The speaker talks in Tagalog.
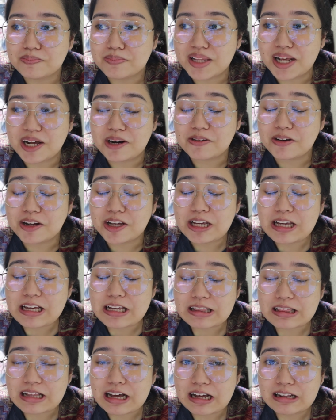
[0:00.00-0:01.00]
Lalo na
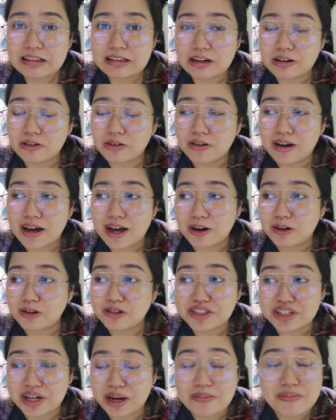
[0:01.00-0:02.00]
hita, tatlong araw
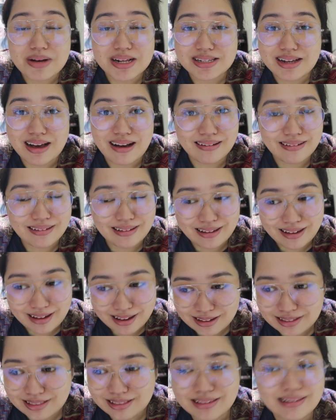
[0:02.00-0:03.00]
siyang
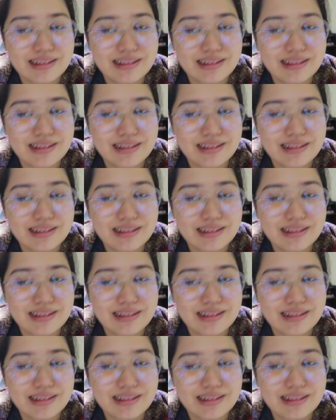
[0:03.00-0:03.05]
masakit.